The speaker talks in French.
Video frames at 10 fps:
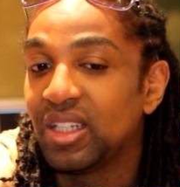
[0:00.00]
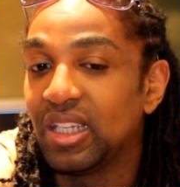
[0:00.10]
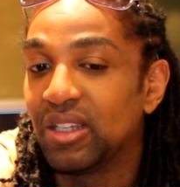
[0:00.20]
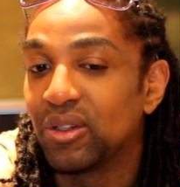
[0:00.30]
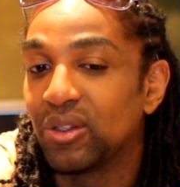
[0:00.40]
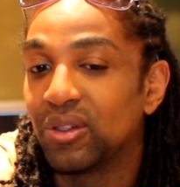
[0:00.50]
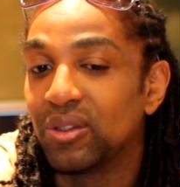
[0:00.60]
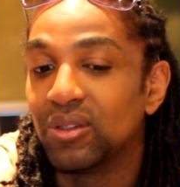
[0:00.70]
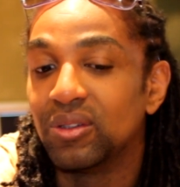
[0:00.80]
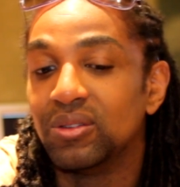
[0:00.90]
Et
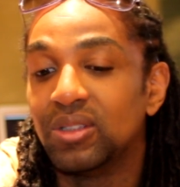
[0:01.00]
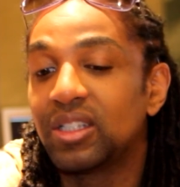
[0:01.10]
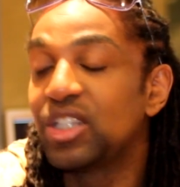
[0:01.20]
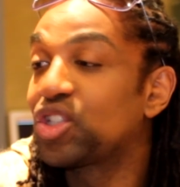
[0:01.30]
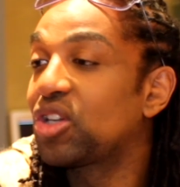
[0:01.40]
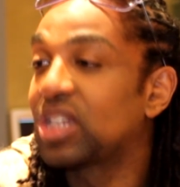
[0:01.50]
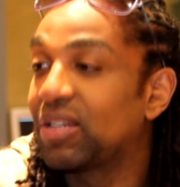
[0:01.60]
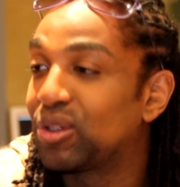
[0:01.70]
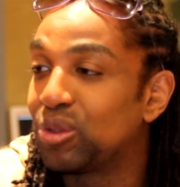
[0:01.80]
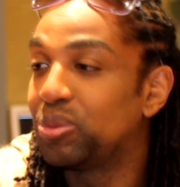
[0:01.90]
dans l'échange
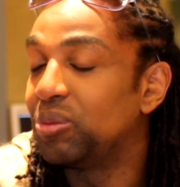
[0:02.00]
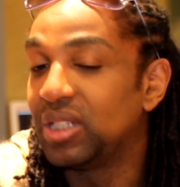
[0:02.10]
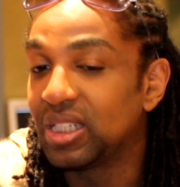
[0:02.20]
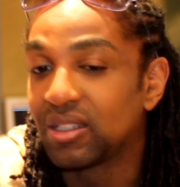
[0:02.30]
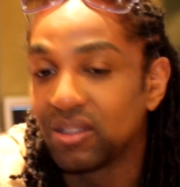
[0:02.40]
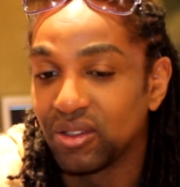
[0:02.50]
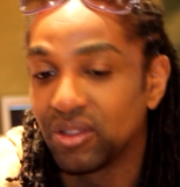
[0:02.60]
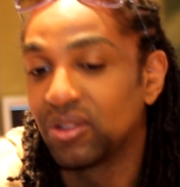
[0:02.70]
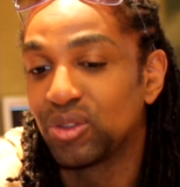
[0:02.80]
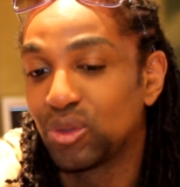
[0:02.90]
avec le public,
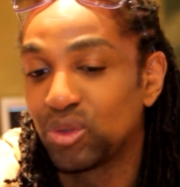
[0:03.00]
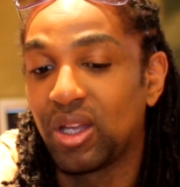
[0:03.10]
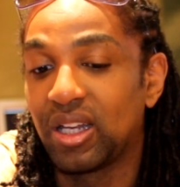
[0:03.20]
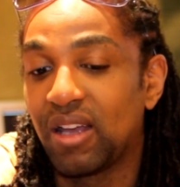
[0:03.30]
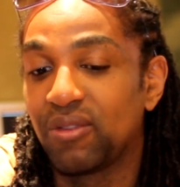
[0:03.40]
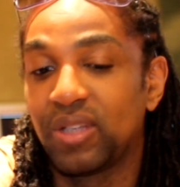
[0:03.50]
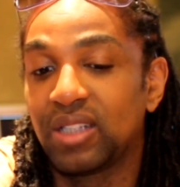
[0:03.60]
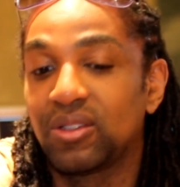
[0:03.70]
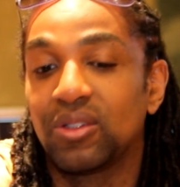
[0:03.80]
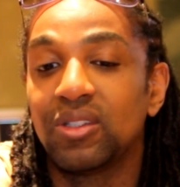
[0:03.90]
ce soir-là, en
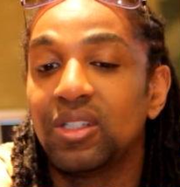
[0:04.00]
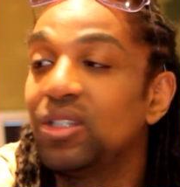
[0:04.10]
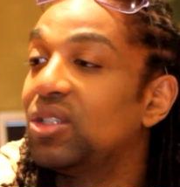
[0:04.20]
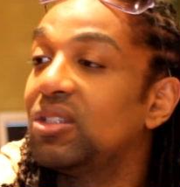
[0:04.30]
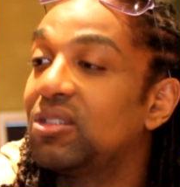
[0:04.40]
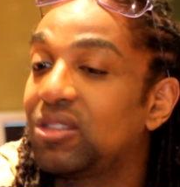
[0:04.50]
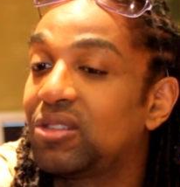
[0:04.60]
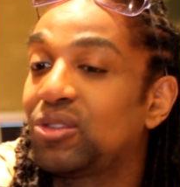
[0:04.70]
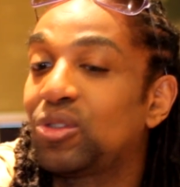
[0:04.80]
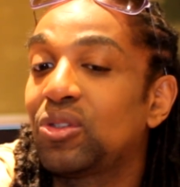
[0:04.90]
fait,
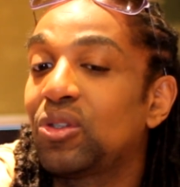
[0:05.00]
ce